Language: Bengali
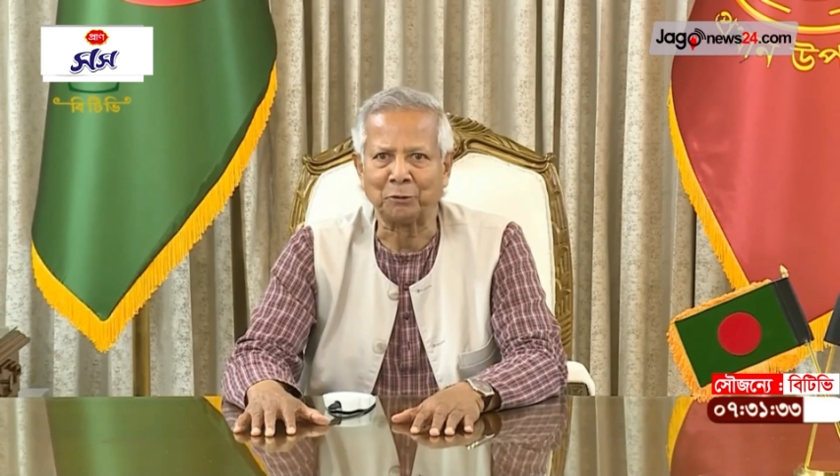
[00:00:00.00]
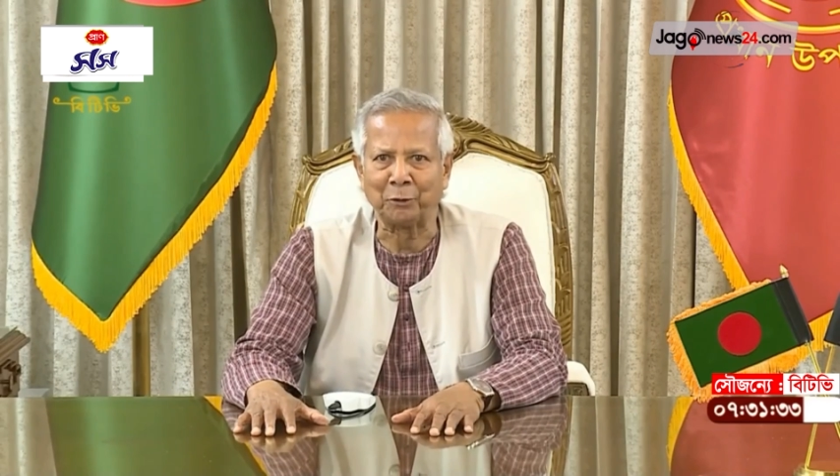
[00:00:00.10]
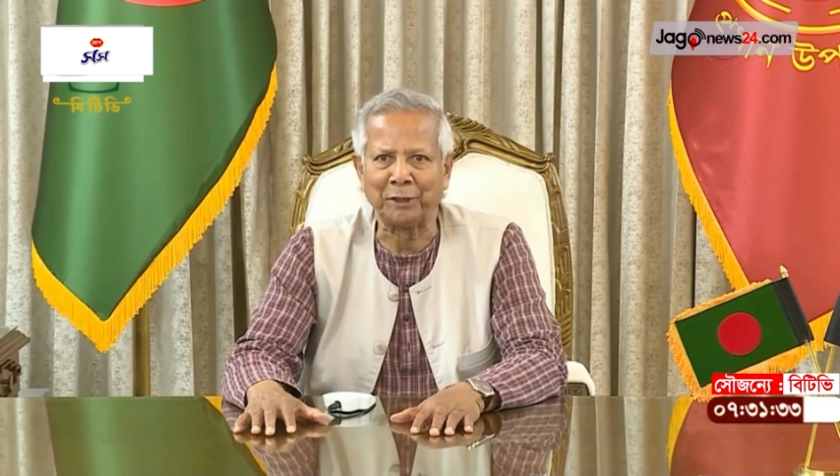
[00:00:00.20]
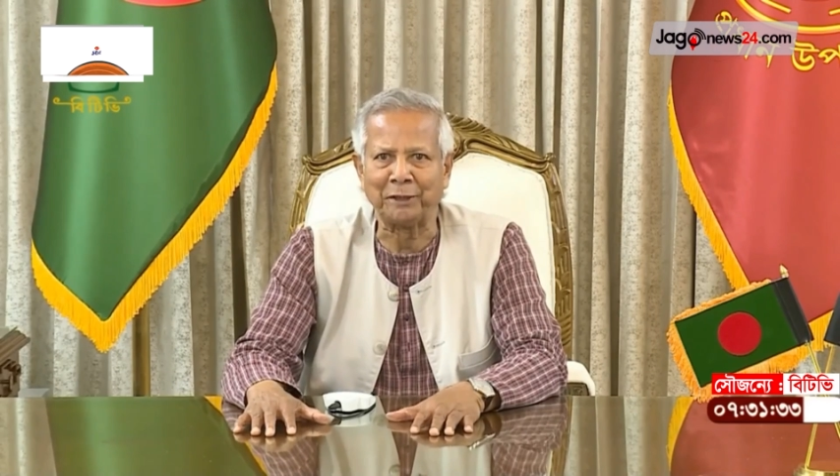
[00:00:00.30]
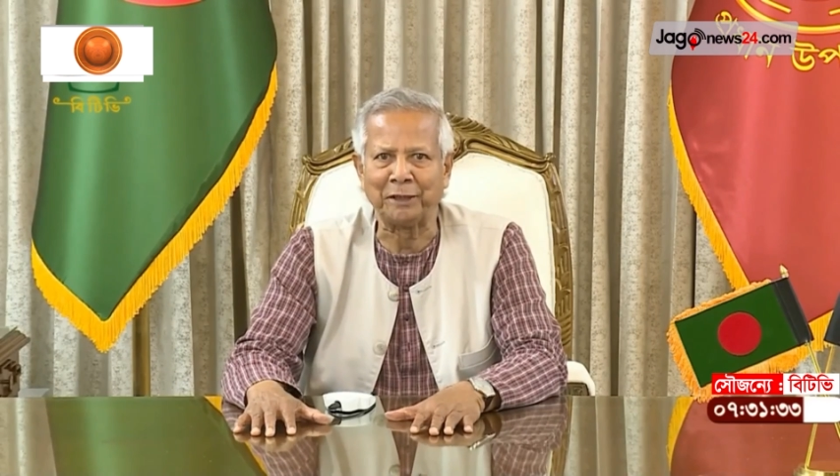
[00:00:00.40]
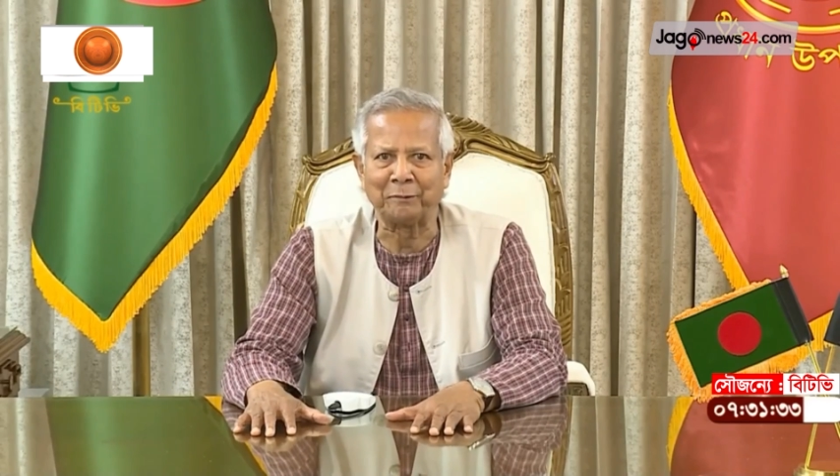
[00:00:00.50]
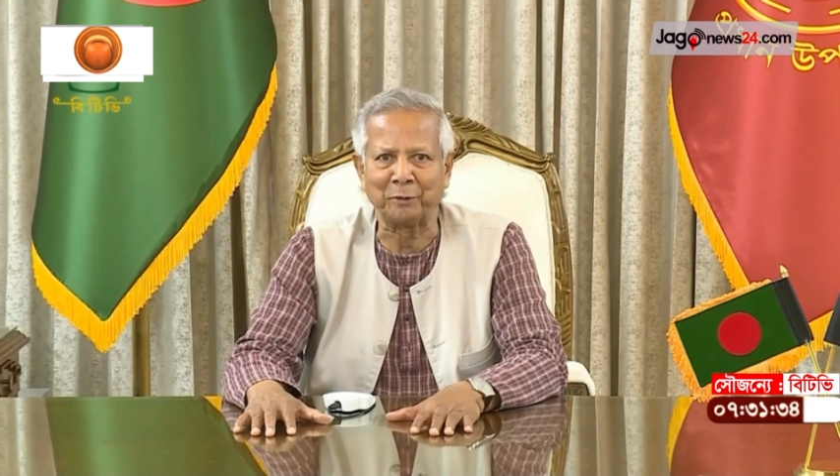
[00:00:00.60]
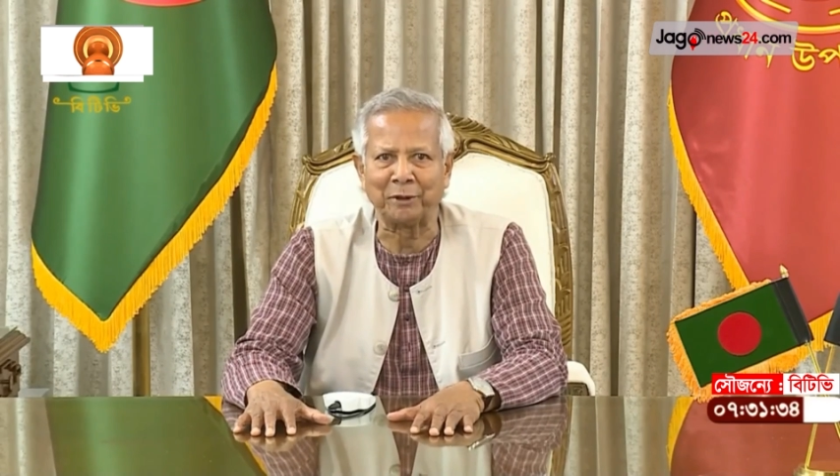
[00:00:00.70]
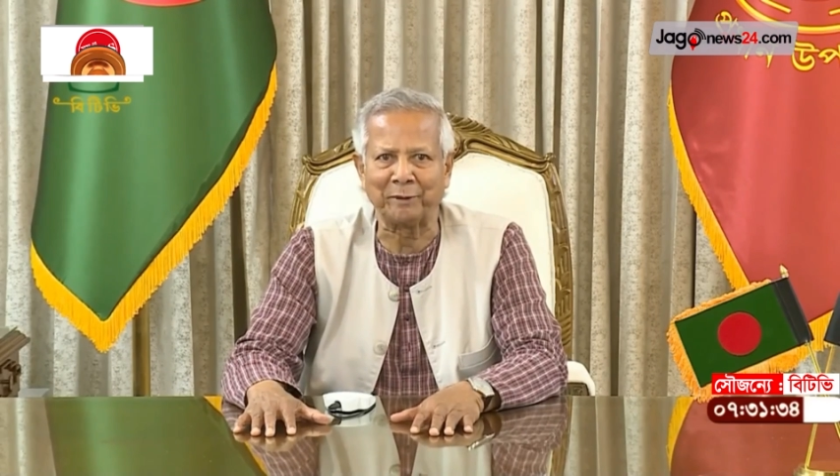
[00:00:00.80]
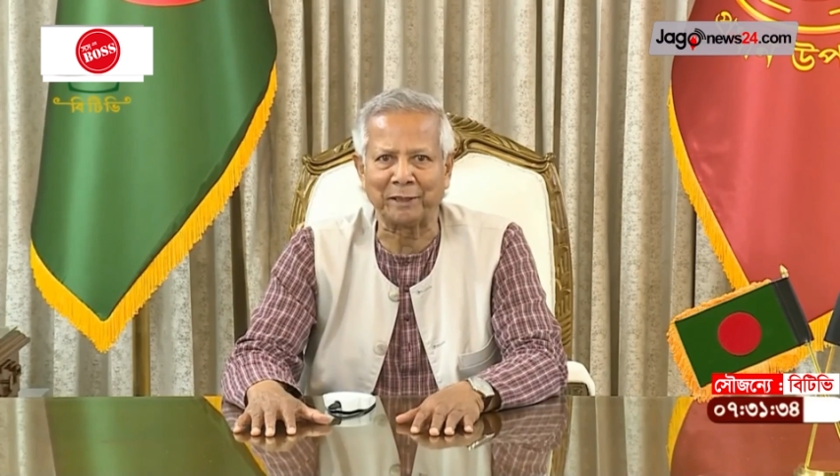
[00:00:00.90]
এবং
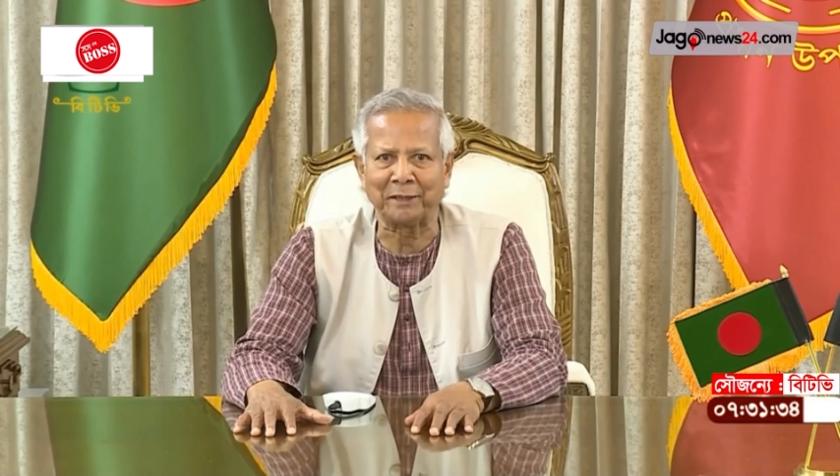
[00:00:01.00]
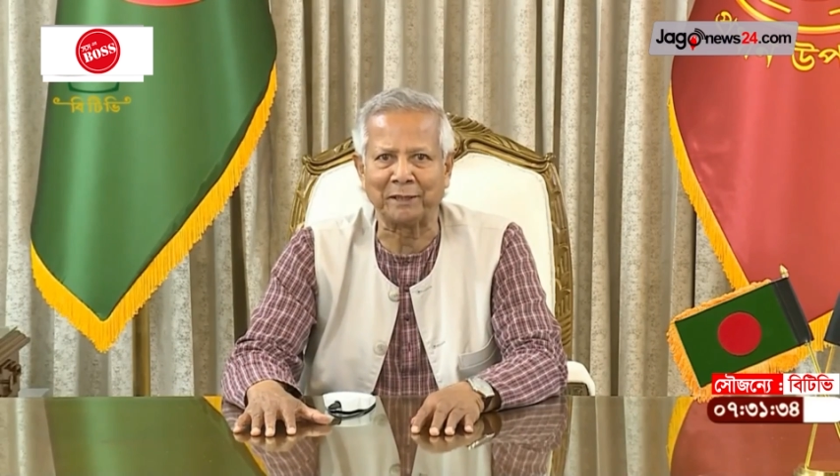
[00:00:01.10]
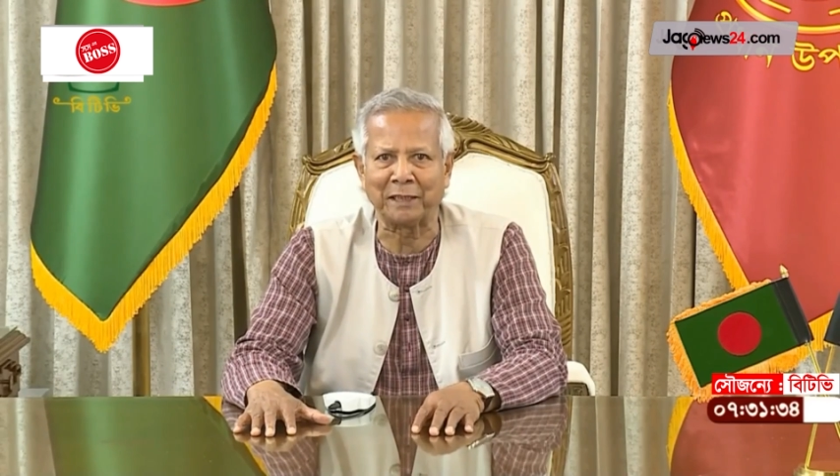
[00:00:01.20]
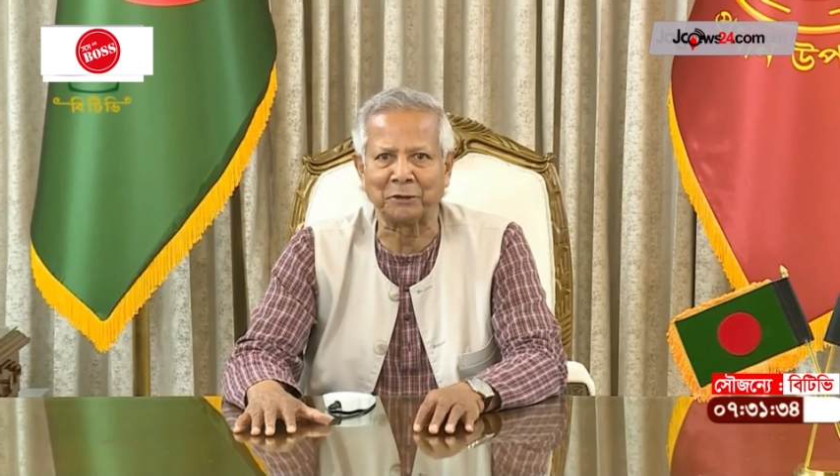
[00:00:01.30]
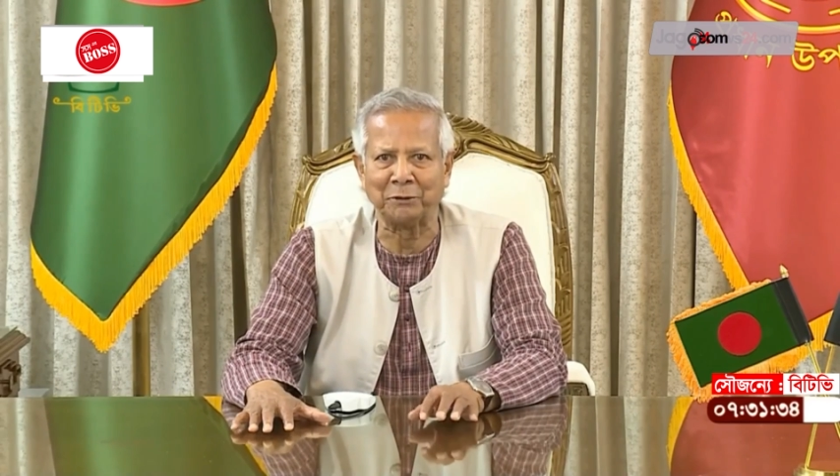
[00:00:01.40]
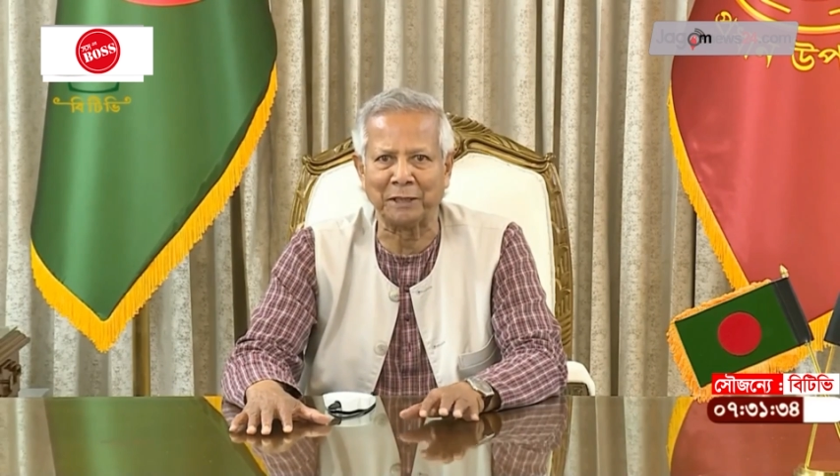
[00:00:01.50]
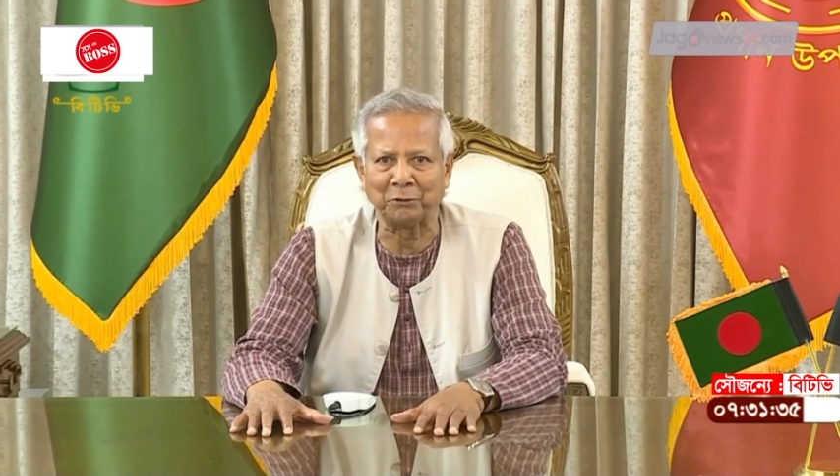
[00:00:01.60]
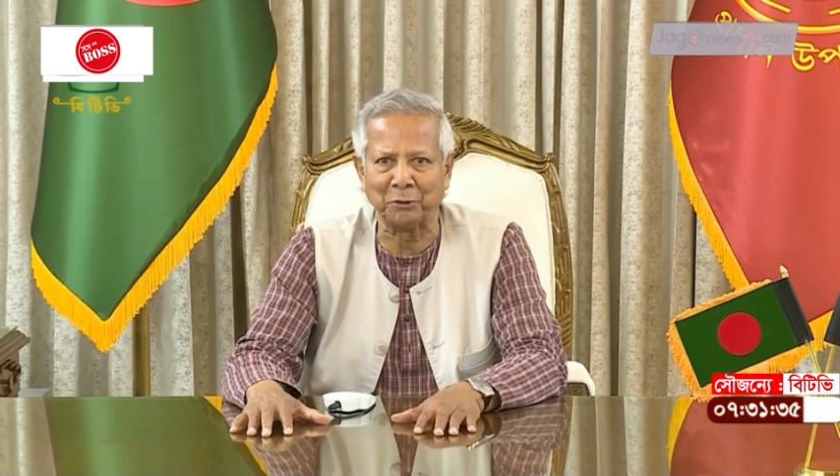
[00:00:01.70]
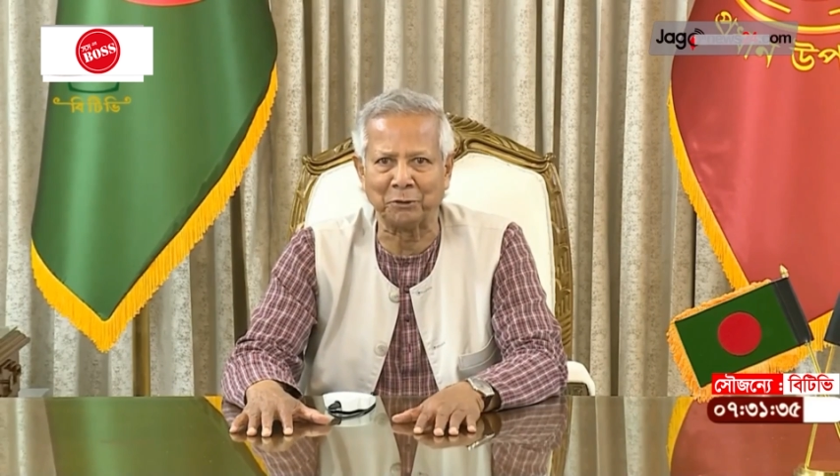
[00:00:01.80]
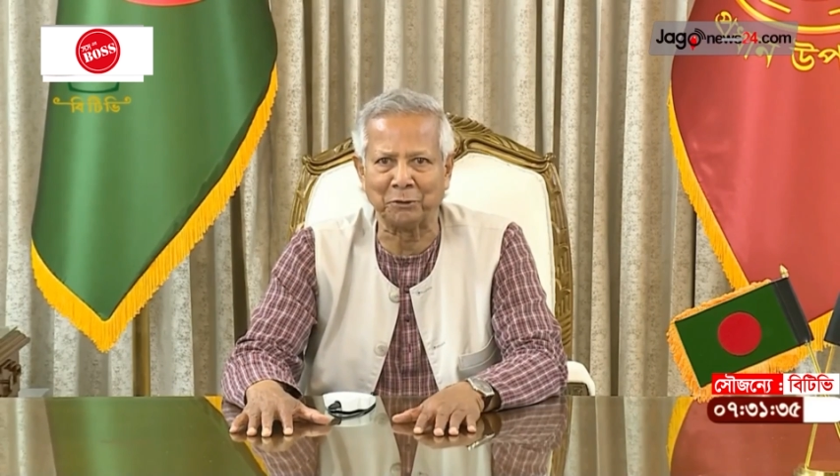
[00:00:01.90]
শহীদদের পরিবারের
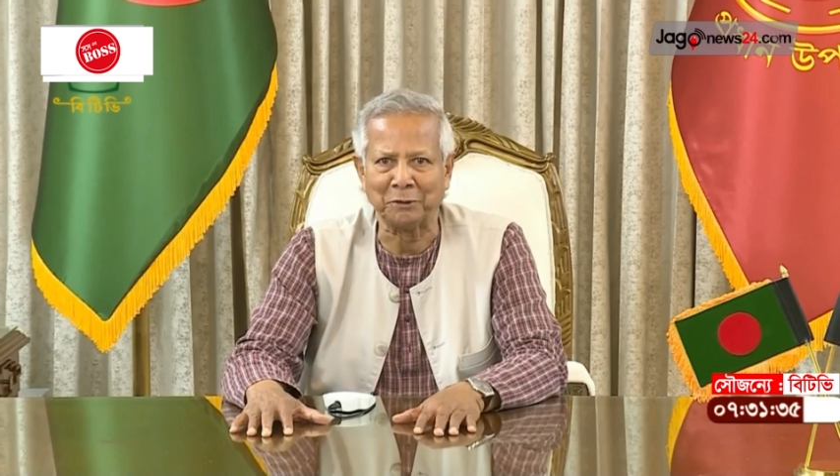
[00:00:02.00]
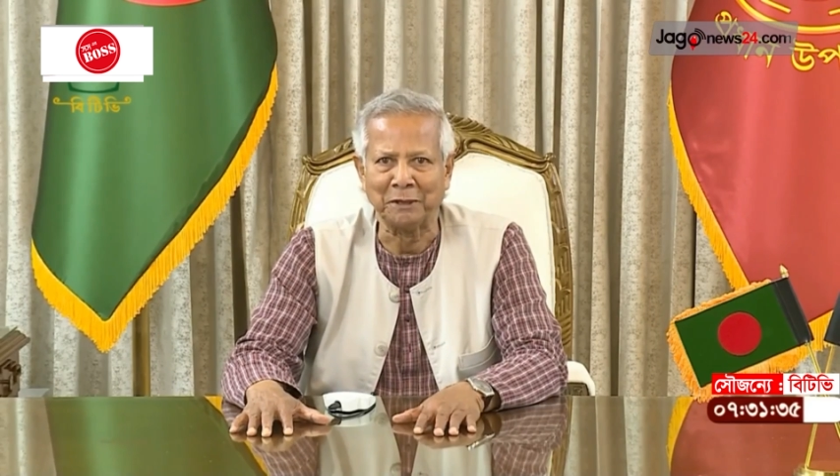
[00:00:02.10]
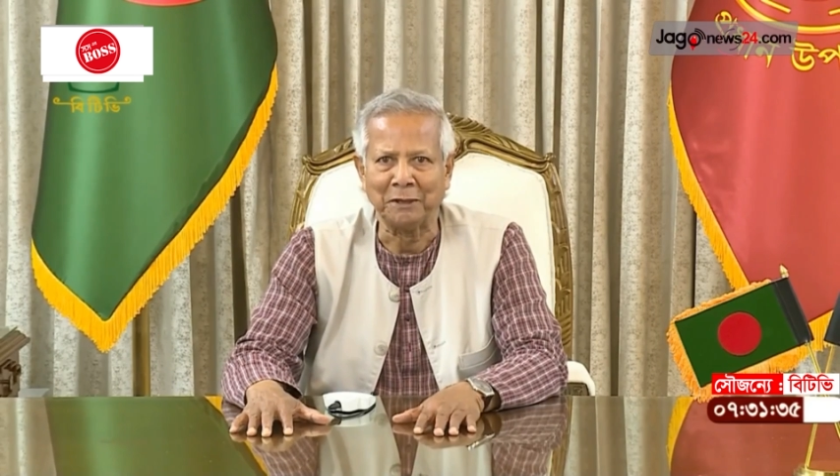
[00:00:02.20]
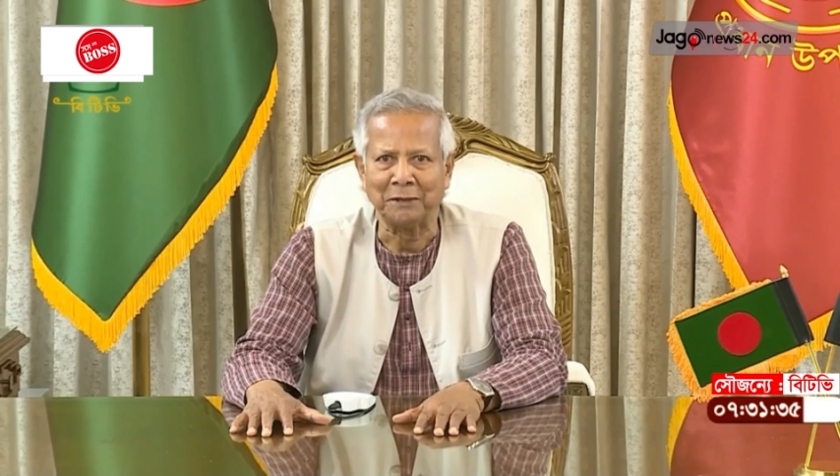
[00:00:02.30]
দেখাশোনার জন্য